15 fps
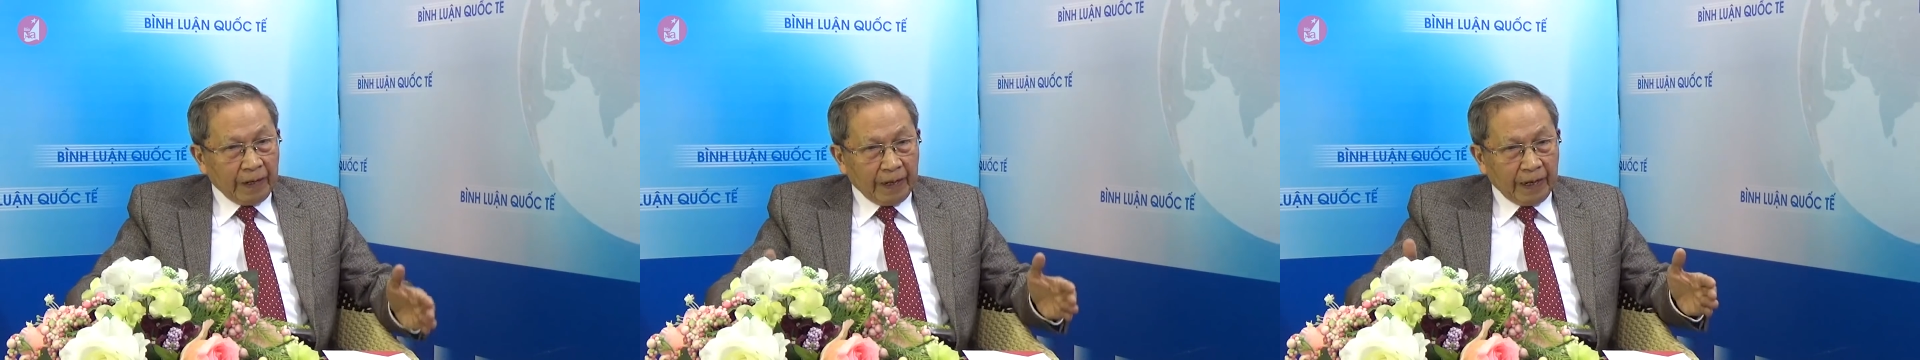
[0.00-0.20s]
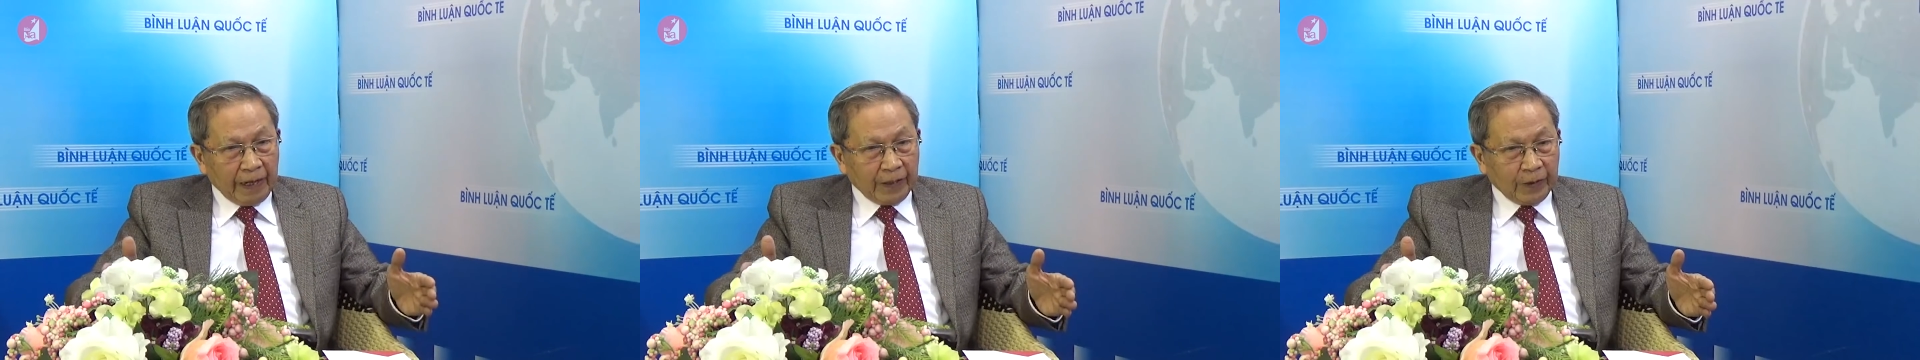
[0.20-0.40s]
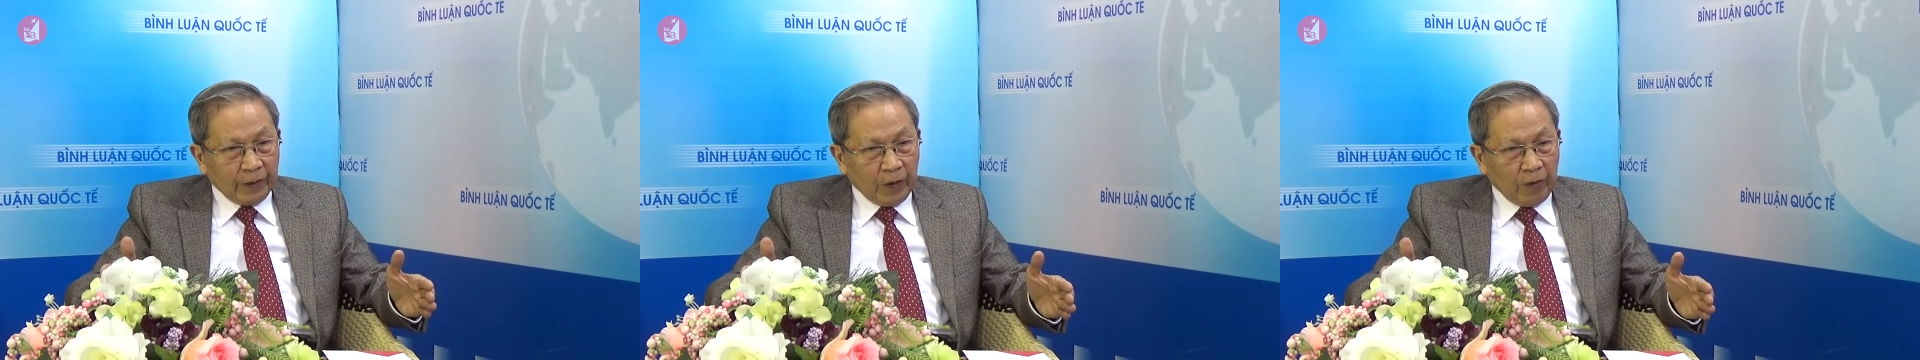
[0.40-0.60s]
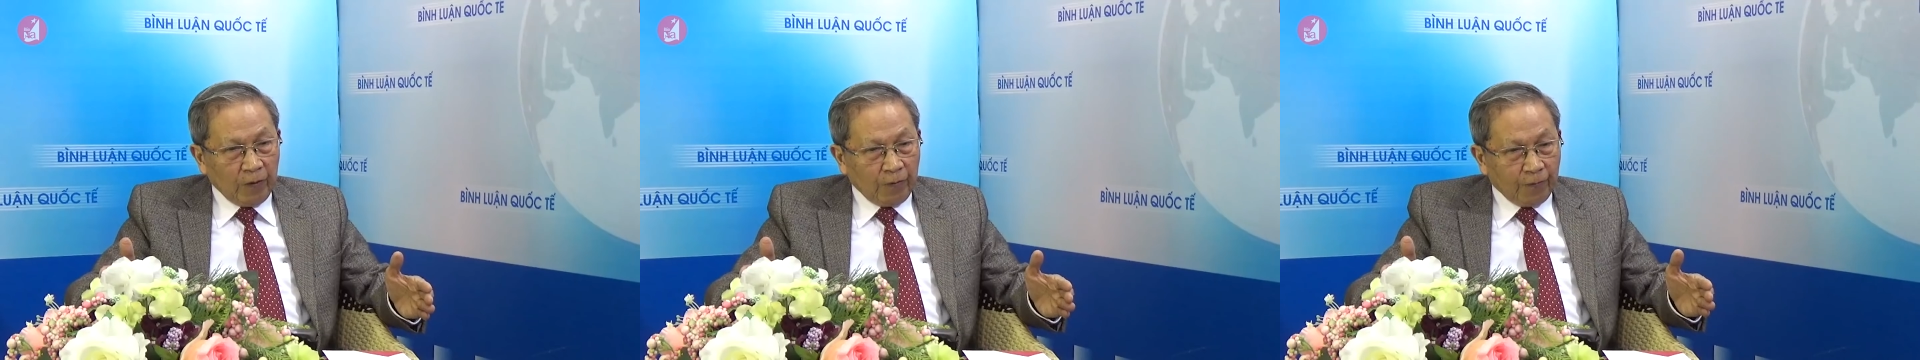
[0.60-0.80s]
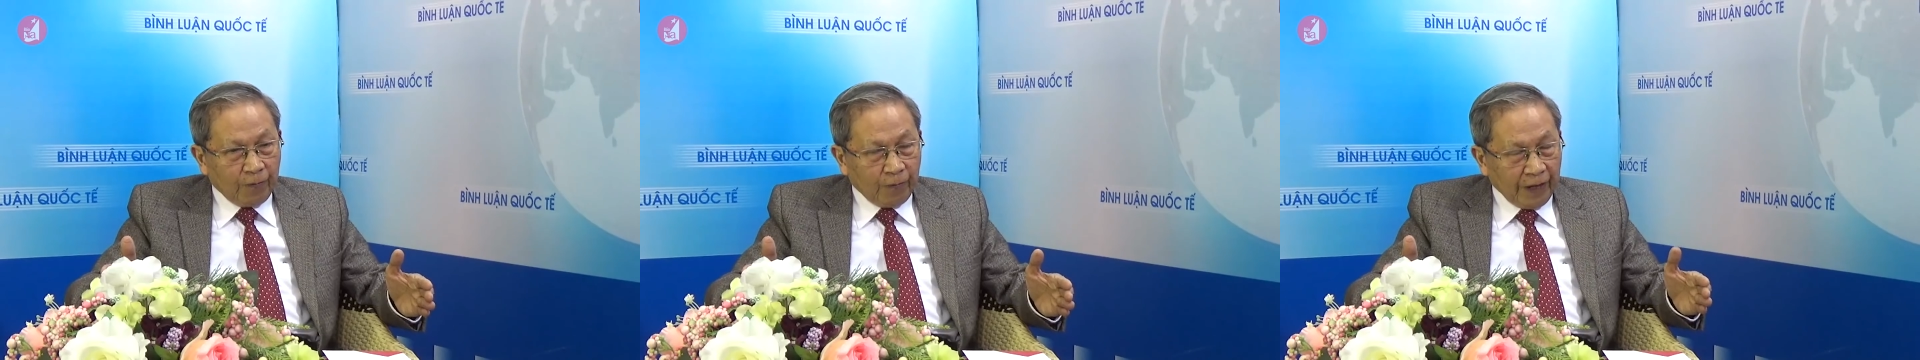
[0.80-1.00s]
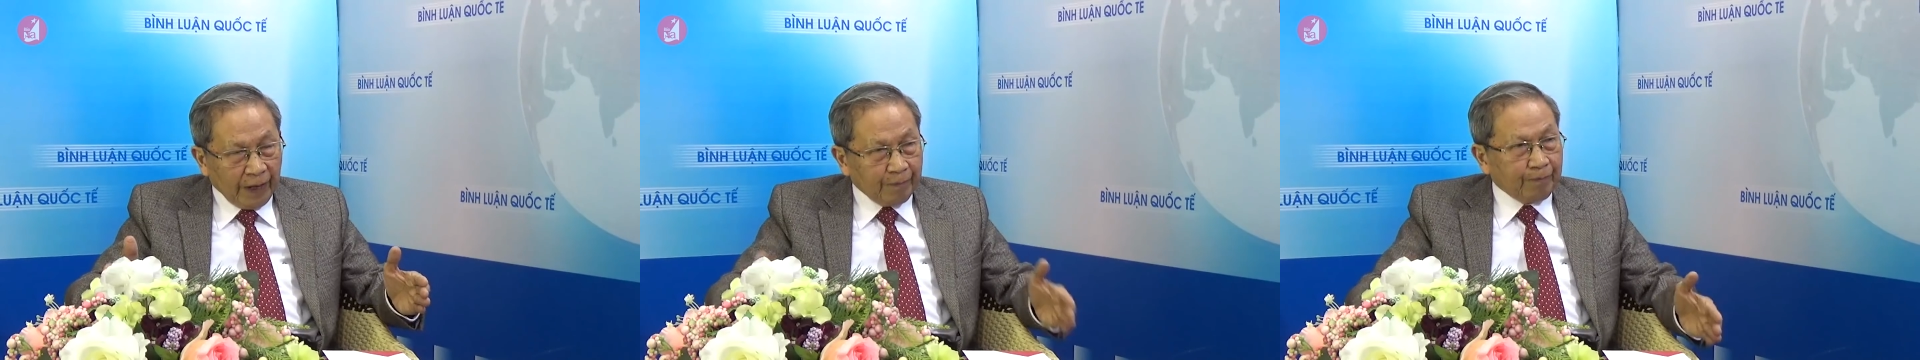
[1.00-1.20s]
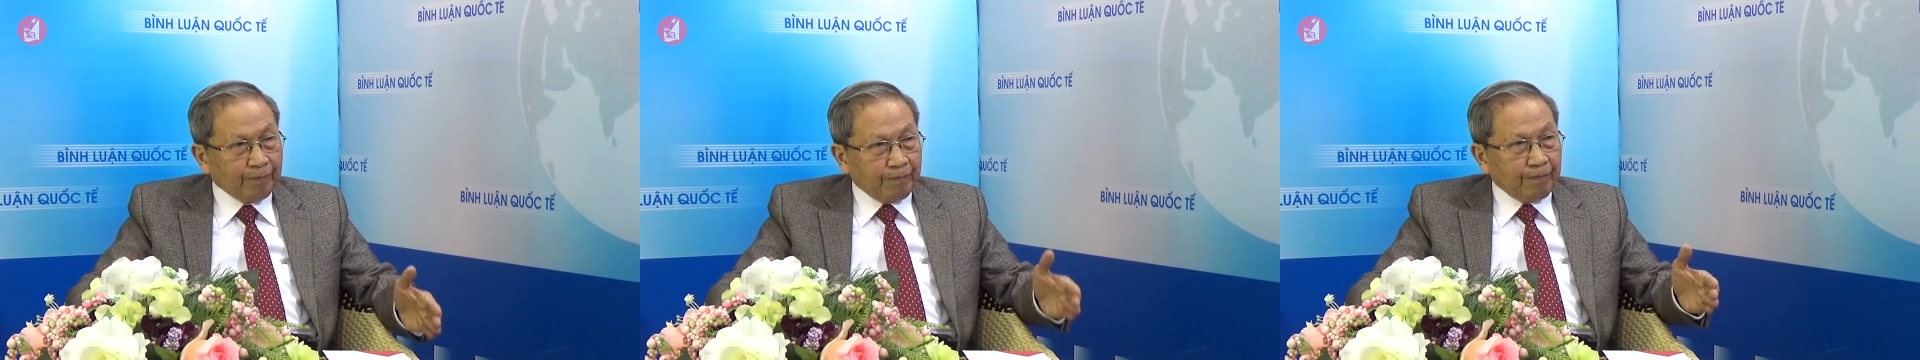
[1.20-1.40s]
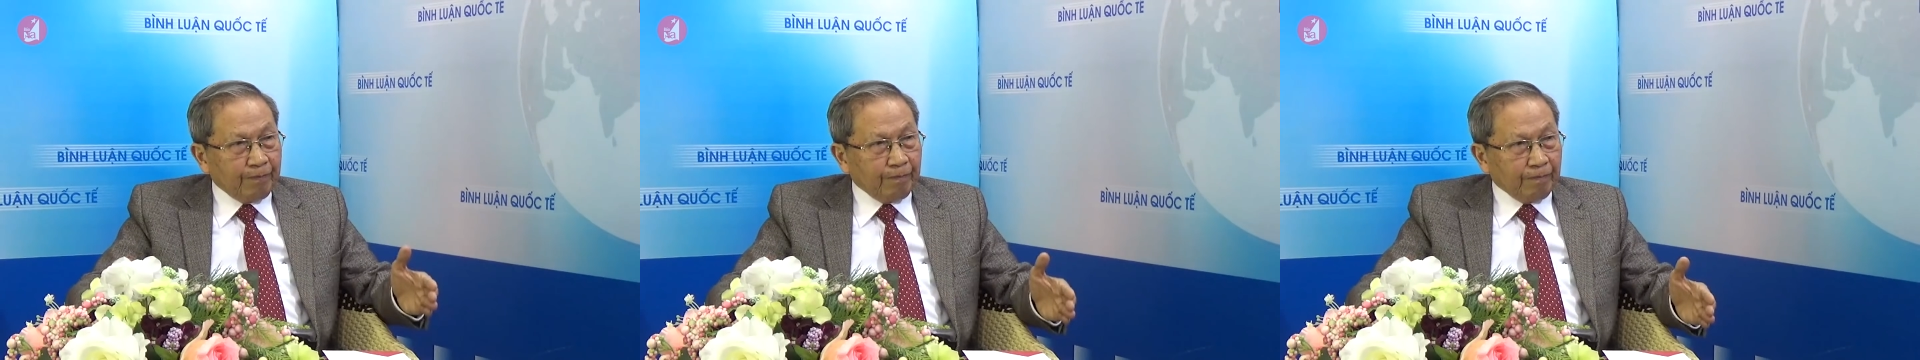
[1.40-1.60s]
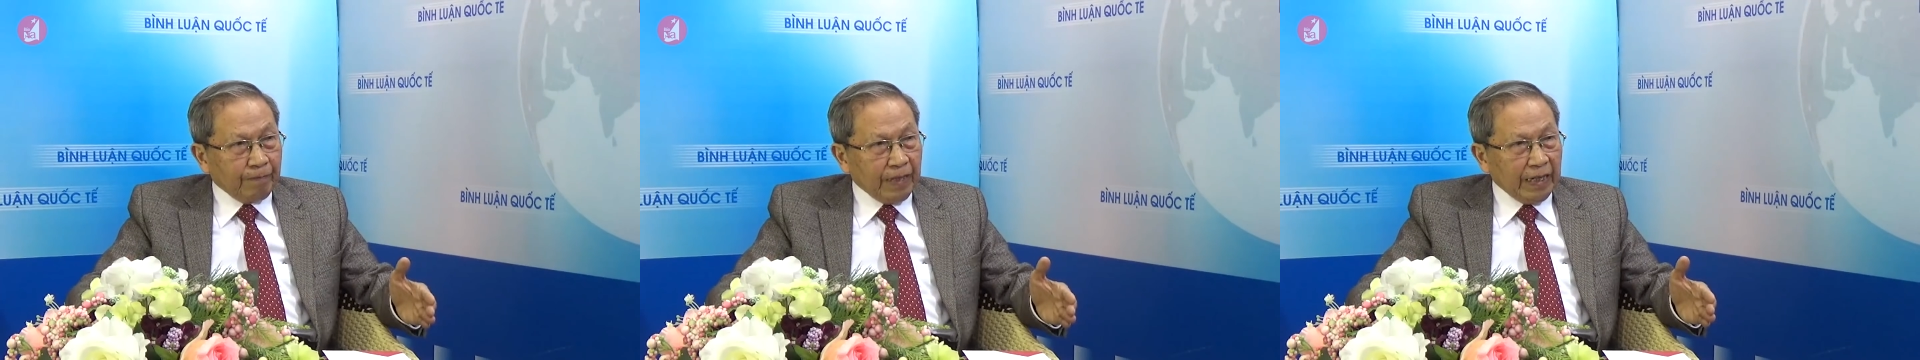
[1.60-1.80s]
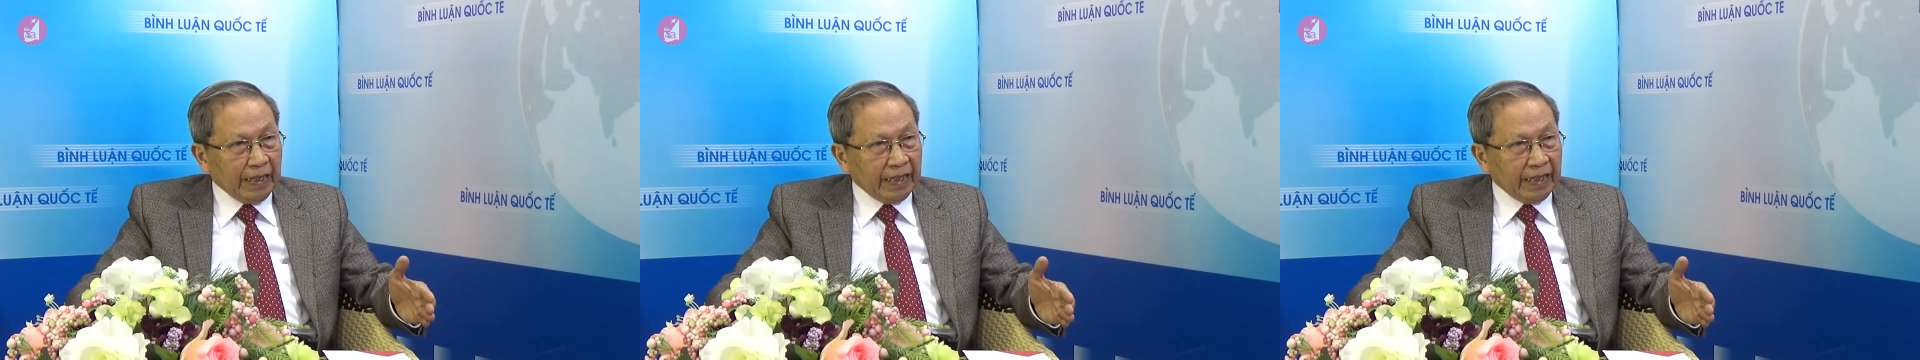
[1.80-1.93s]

đã cho phép mở